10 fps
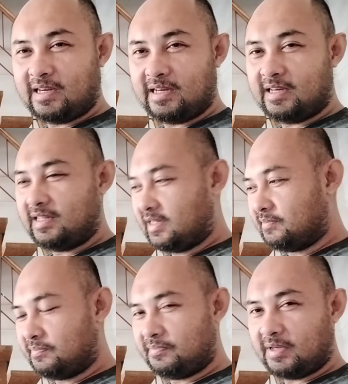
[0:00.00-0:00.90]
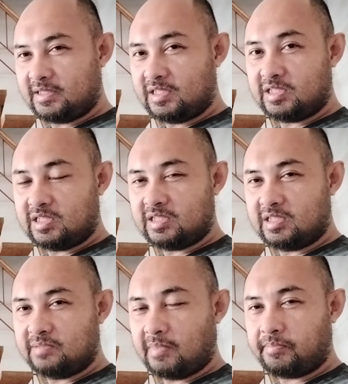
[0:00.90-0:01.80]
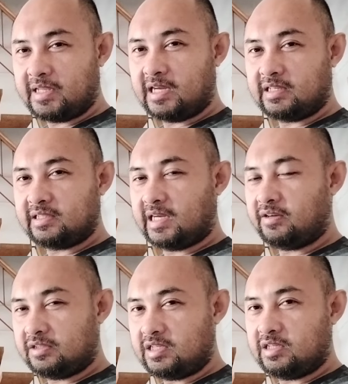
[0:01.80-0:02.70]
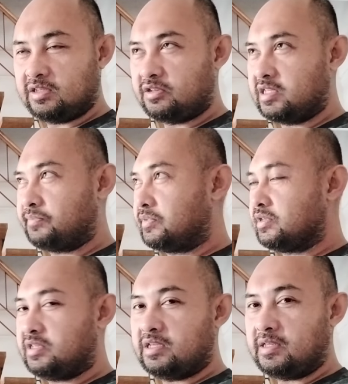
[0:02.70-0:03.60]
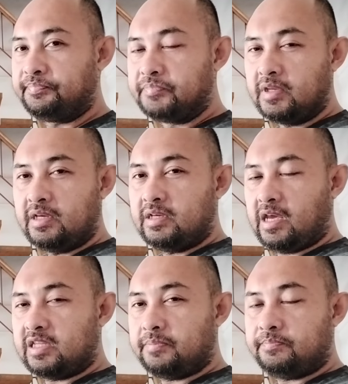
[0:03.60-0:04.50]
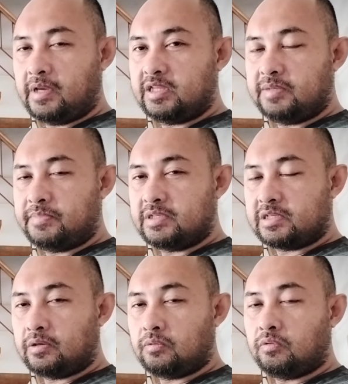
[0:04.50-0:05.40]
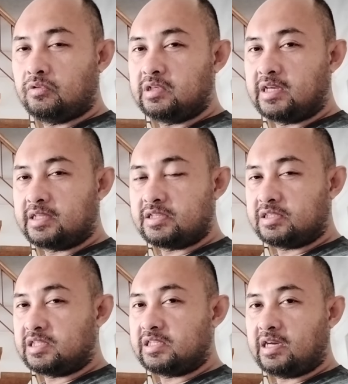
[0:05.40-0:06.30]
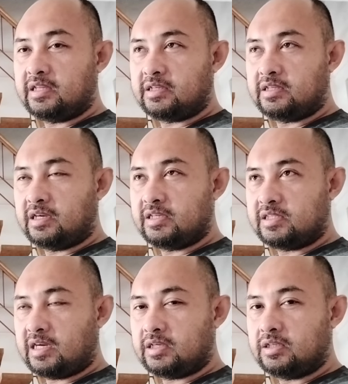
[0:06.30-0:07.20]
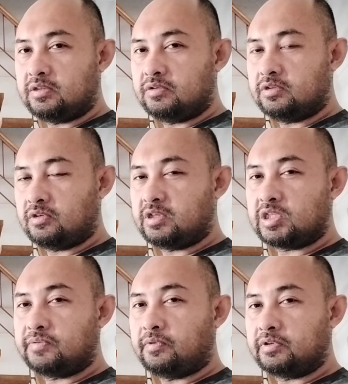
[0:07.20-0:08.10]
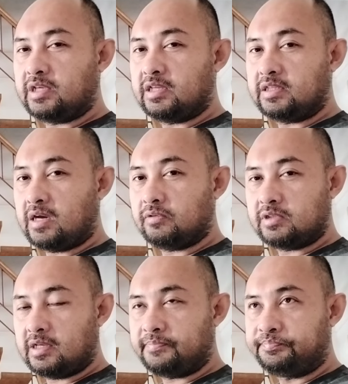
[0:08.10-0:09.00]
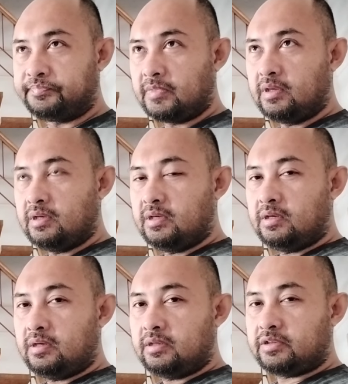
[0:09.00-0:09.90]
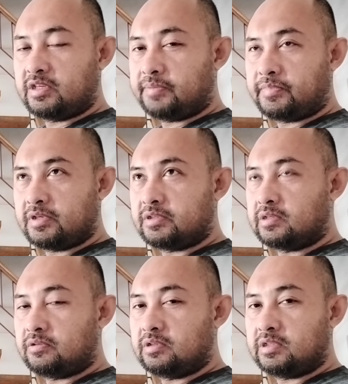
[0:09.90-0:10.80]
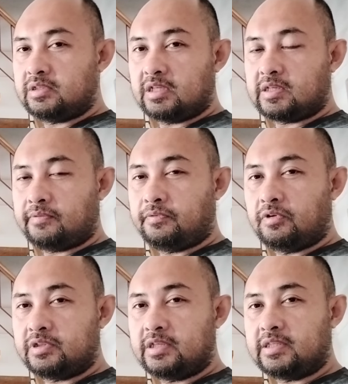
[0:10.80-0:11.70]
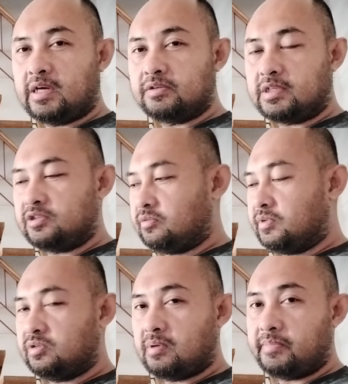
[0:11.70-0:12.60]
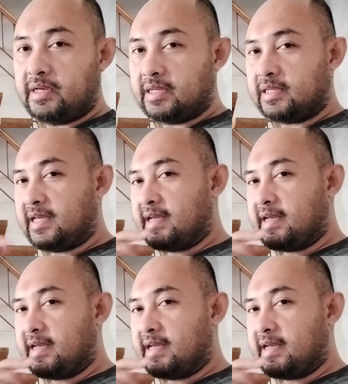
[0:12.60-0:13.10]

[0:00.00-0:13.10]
para yan, at least mapanatag tayo kasi 30%. 80, pieces ang kukunin natin sa 600 ang isa. So that's 48,000. 30% dun is nasa 14,000 so medyo mabigat.